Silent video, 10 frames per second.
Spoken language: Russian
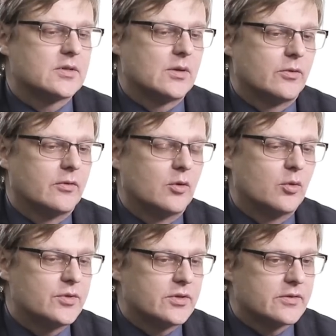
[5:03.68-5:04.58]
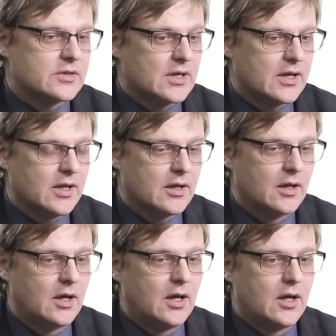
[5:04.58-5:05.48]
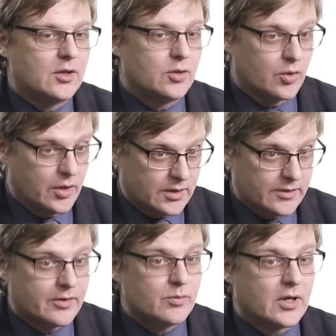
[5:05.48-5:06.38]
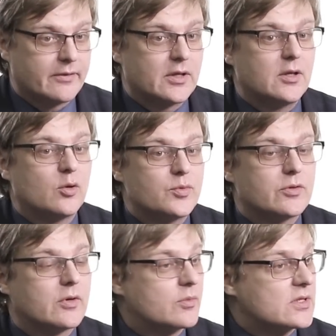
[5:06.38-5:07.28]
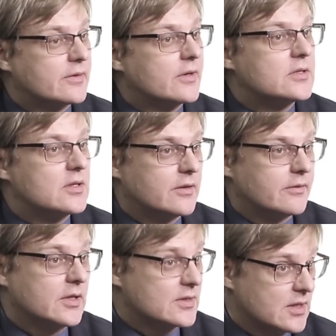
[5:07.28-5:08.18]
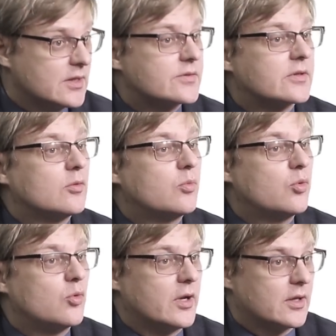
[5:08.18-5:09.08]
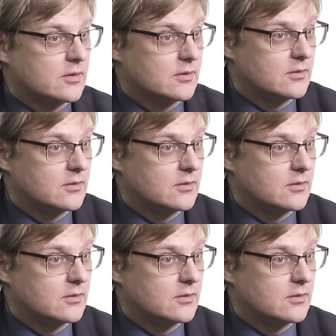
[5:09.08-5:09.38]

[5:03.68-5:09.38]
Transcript: самого общего знания, то это формирование общего образовательного и исследовательского поля.